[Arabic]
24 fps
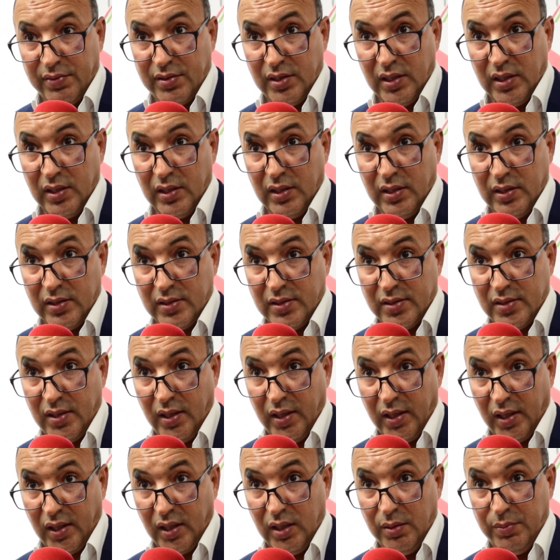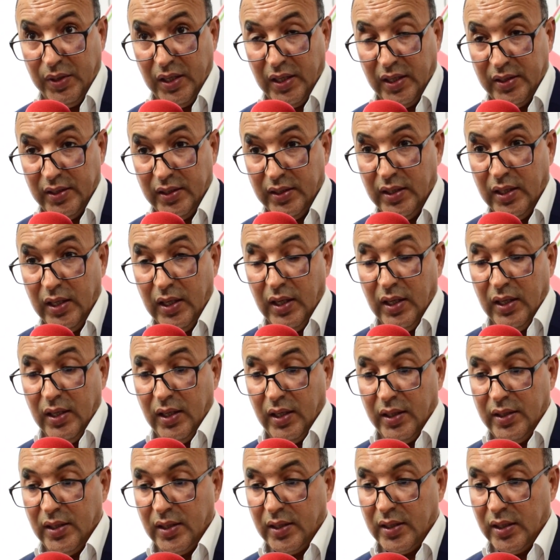السائق المهني
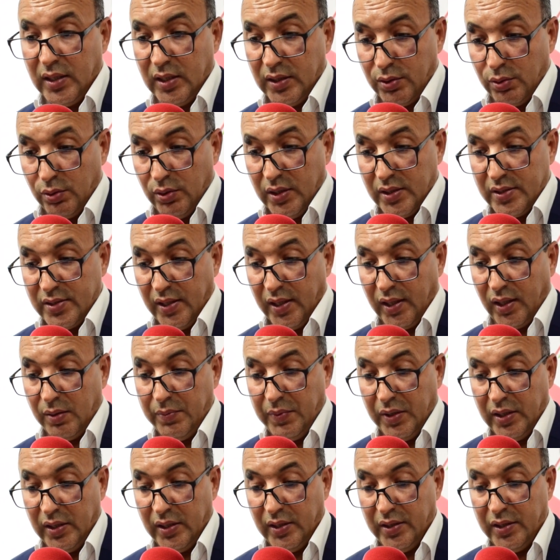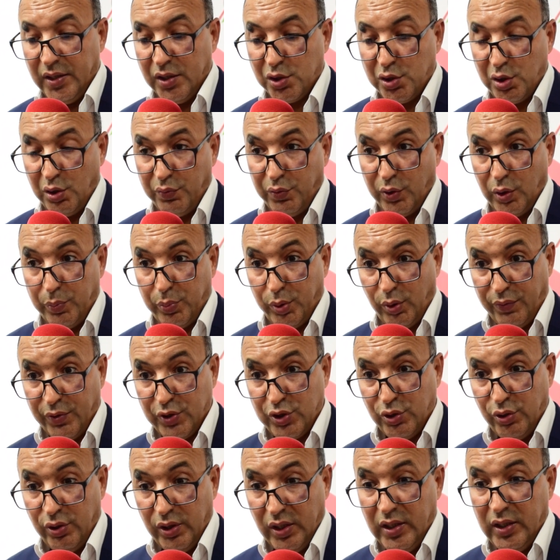يعني كنهضروا على السائق المهني الشوفور
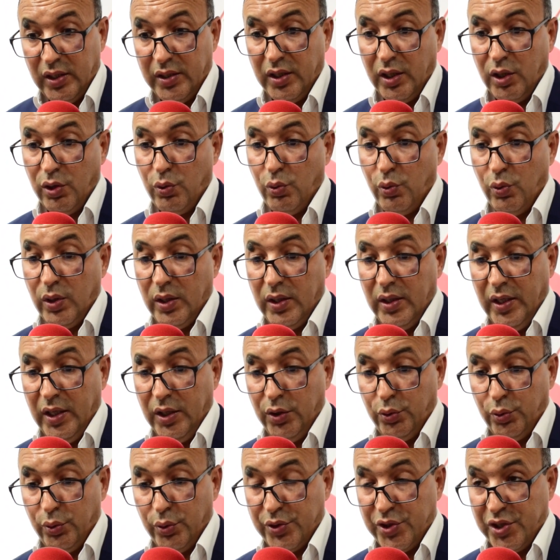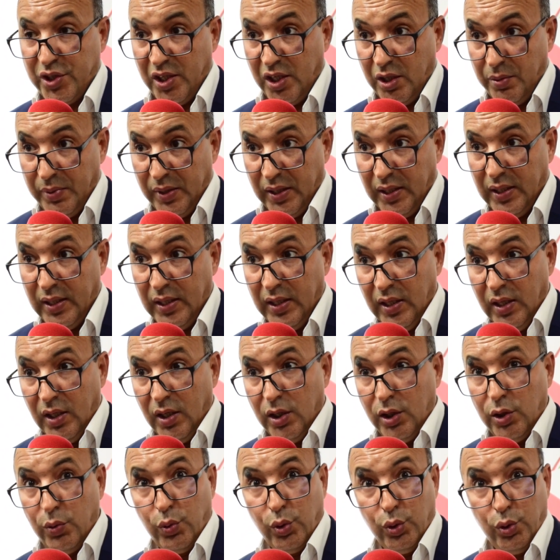بروفيسيونيل لأنه هو اللي عنده تجربة
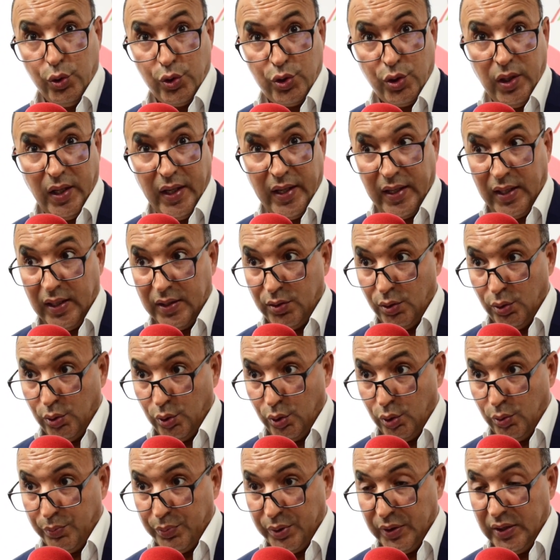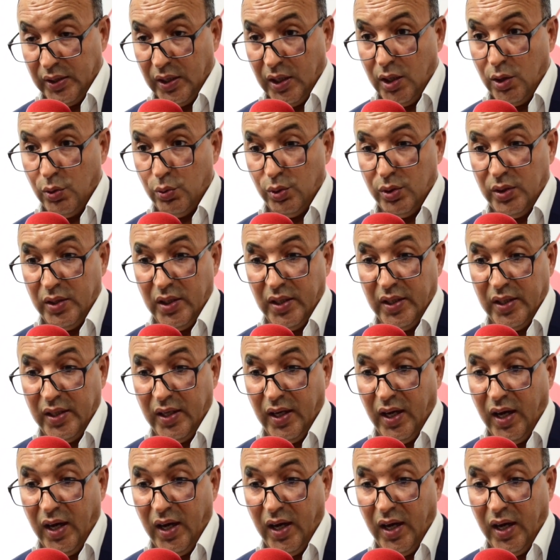لولوج الأراضي الأوروبية واللي